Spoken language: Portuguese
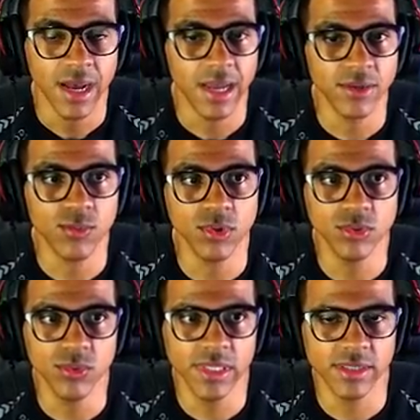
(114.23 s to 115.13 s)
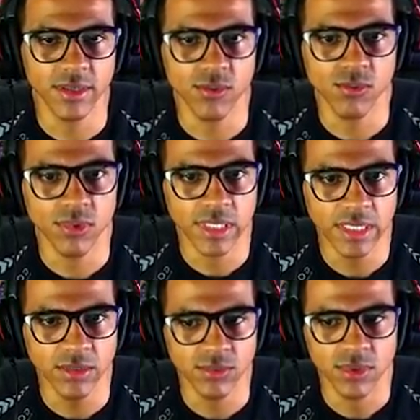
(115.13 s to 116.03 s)
Aí quando entra algum
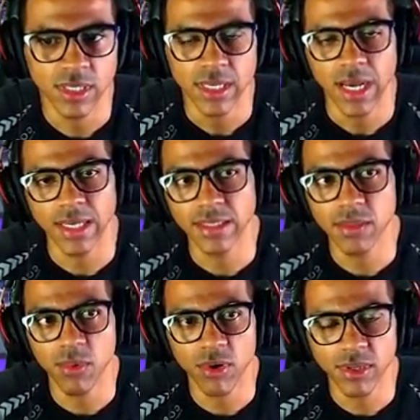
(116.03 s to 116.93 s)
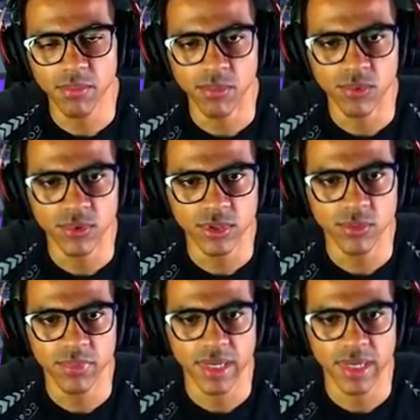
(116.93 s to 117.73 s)
gringo, aí demora muito